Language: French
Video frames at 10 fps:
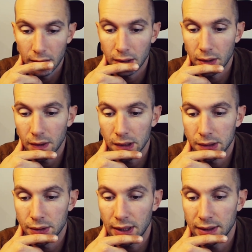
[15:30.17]
Euh,
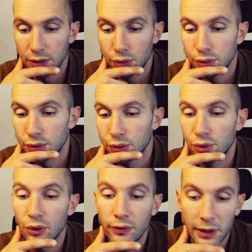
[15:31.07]
ce sera des choses que
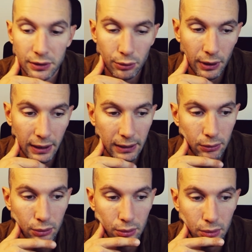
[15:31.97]
je reverserai
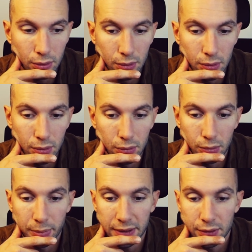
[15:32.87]

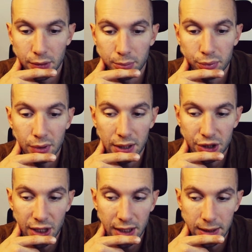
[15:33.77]
aux personnes pour la
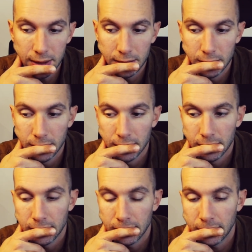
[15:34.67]
chaîne.
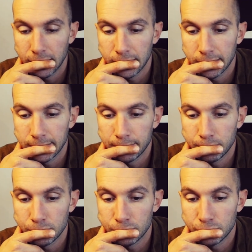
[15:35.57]

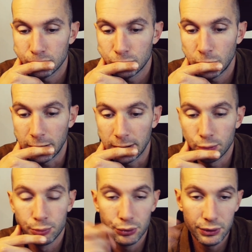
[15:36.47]
voilà,
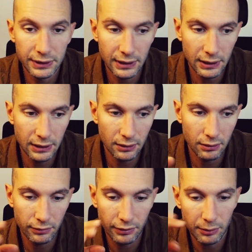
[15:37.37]
le but c'est
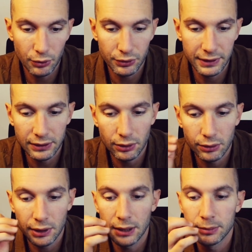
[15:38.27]
vraiment
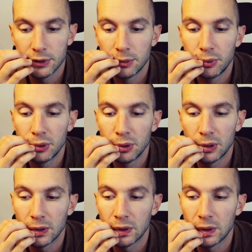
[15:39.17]
d'étendre un petit
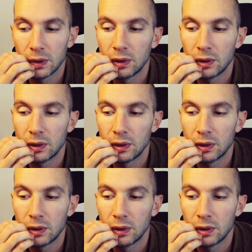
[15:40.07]
peu,